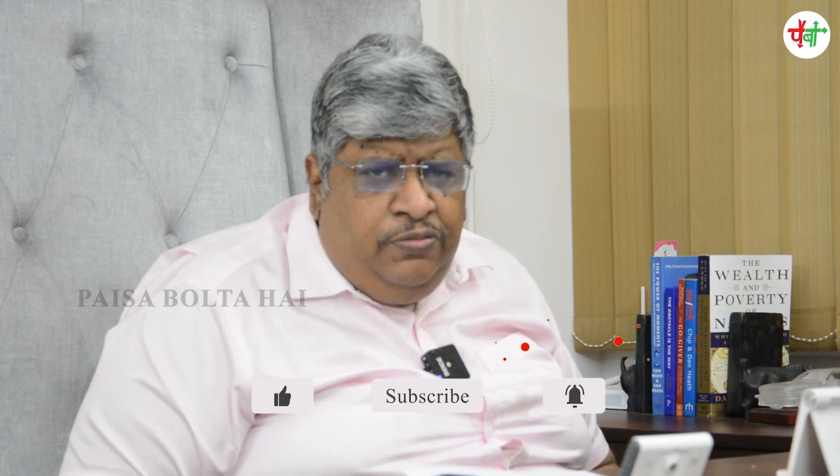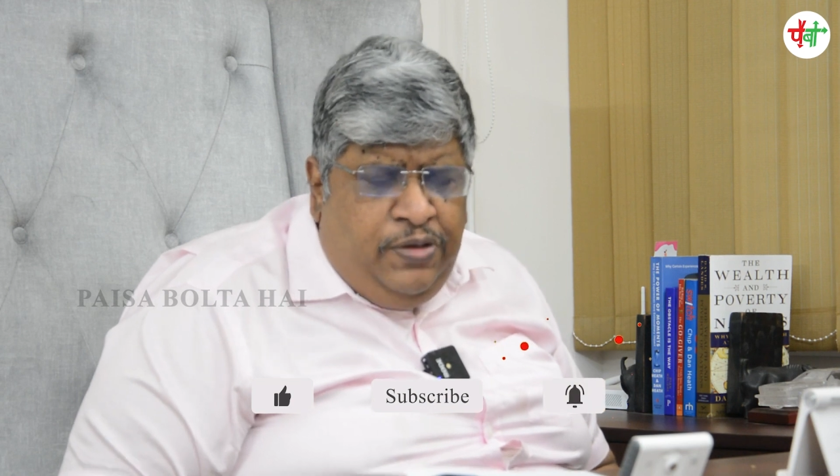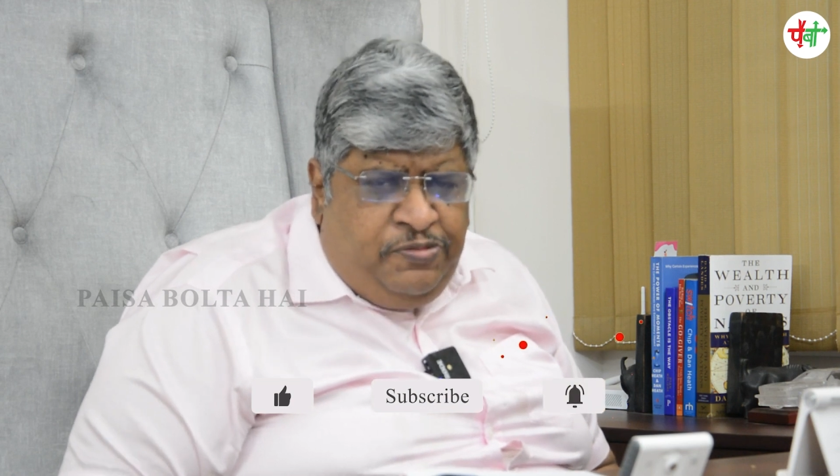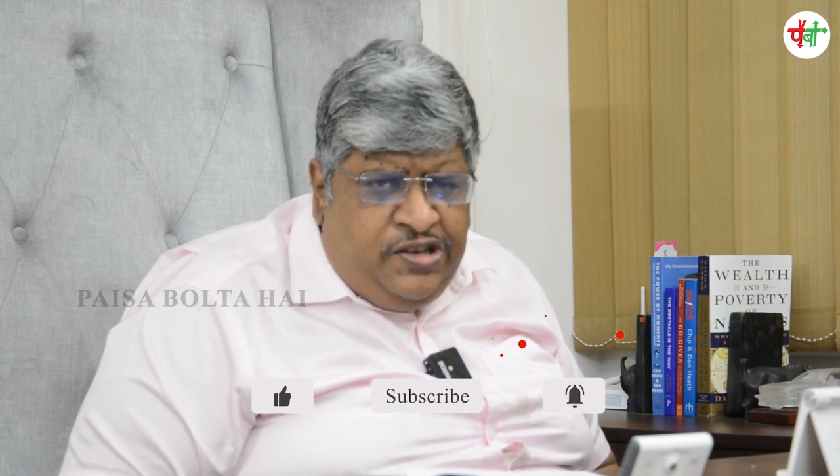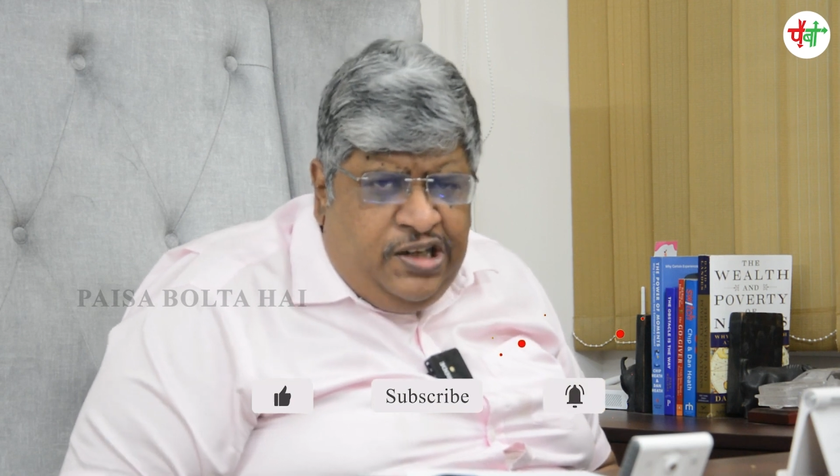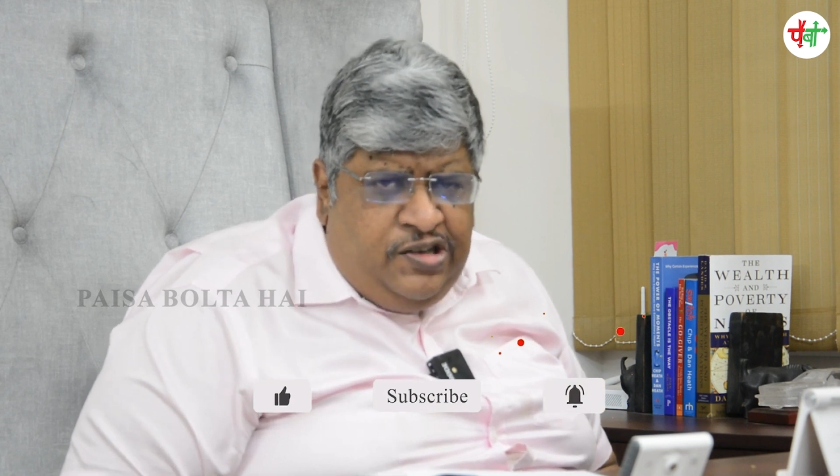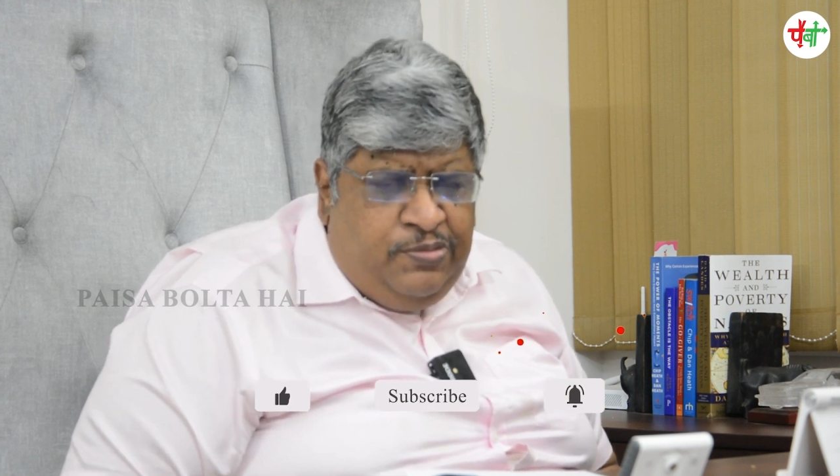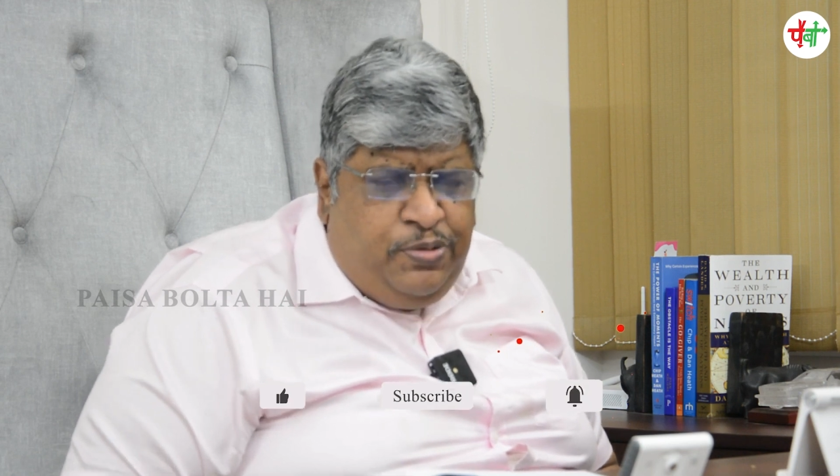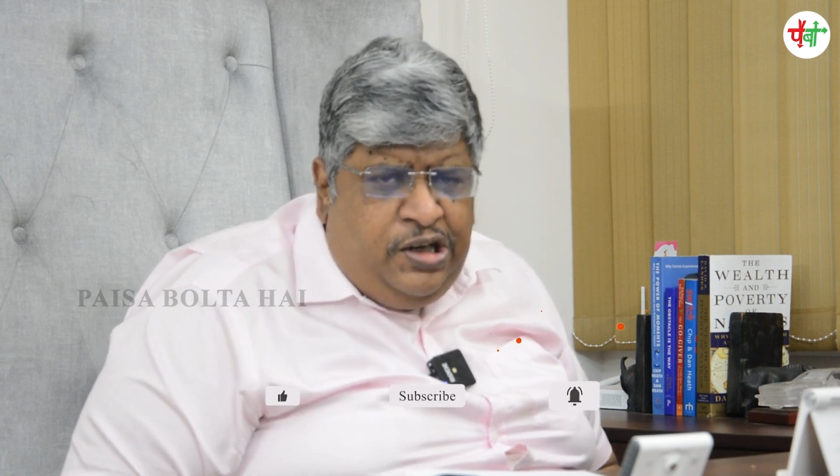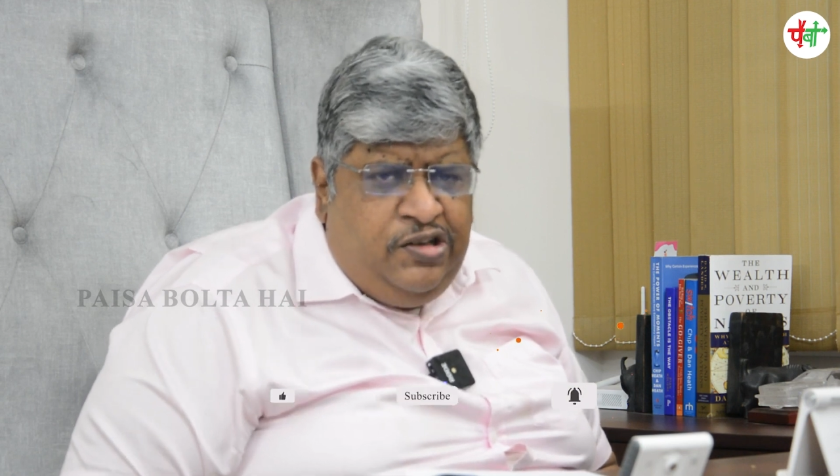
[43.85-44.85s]
वेबसाइट्स
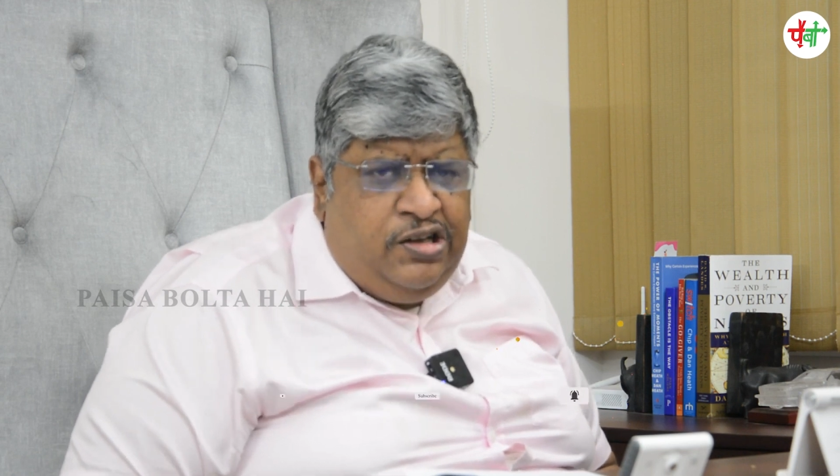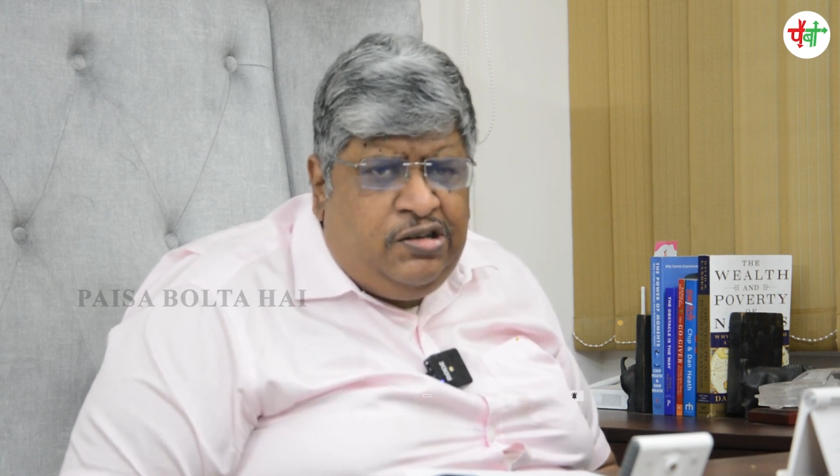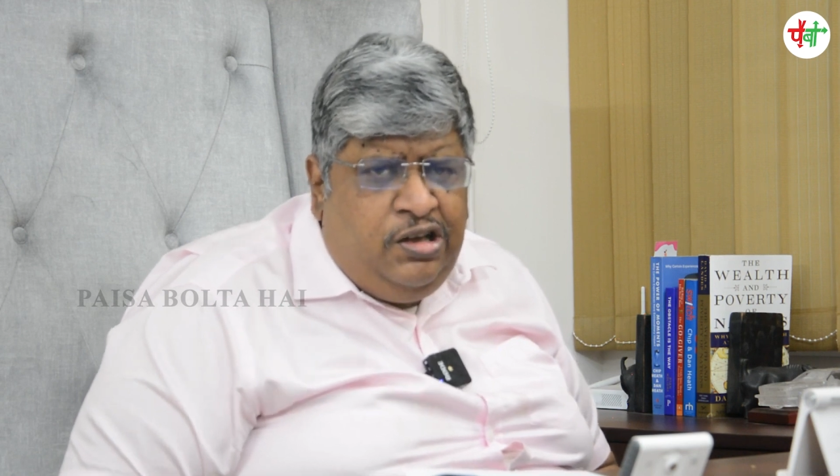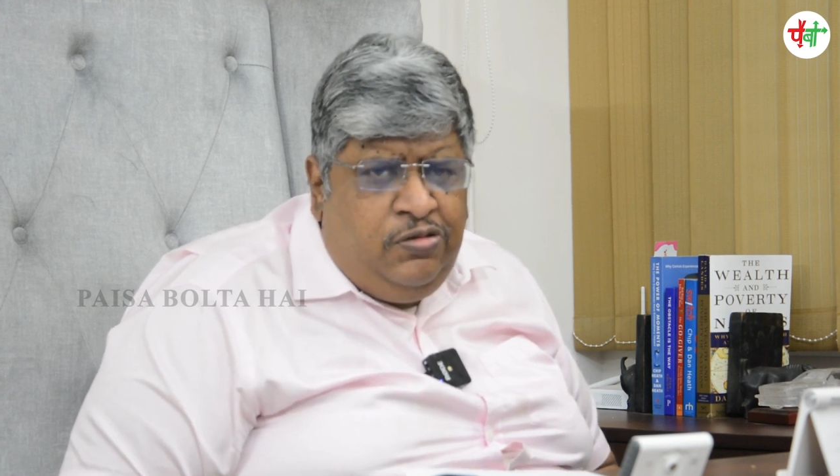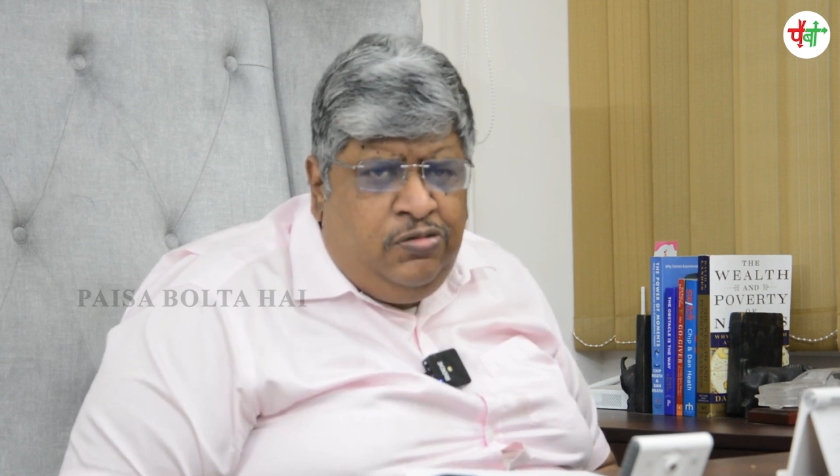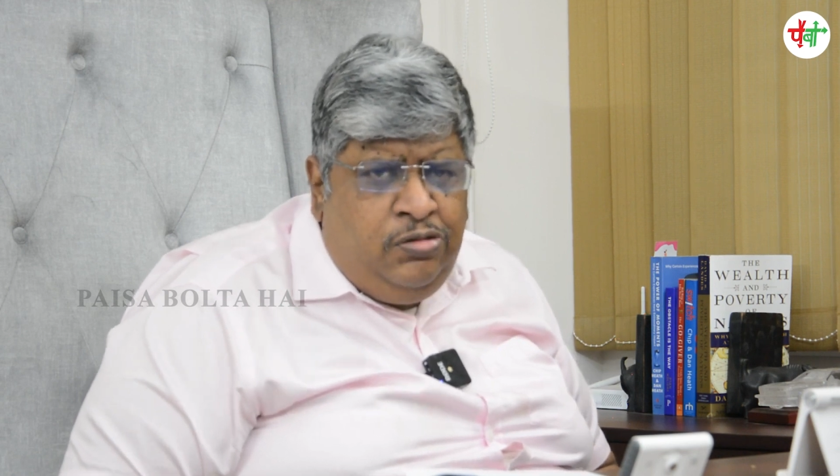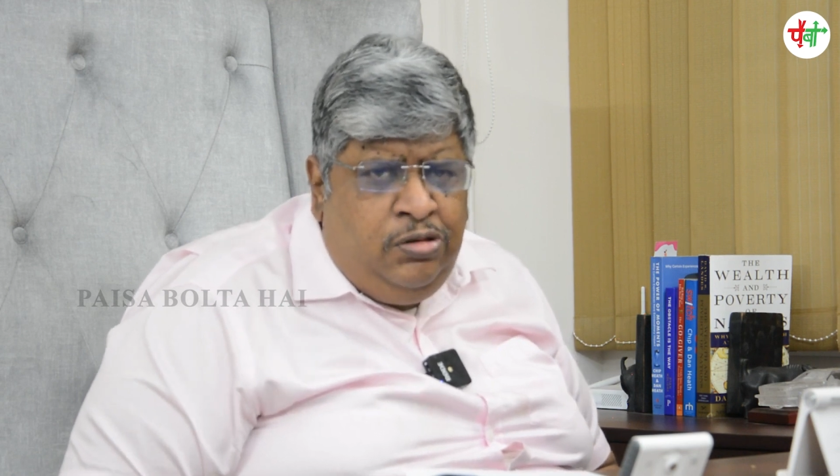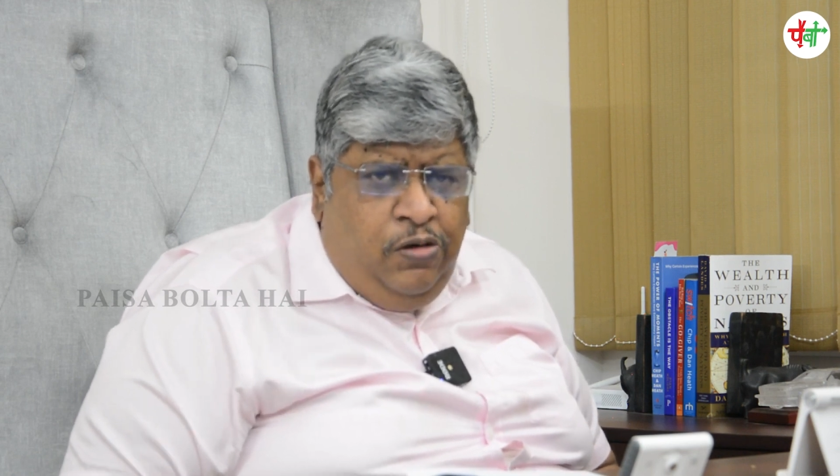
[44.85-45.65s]
पढ़ सकते हो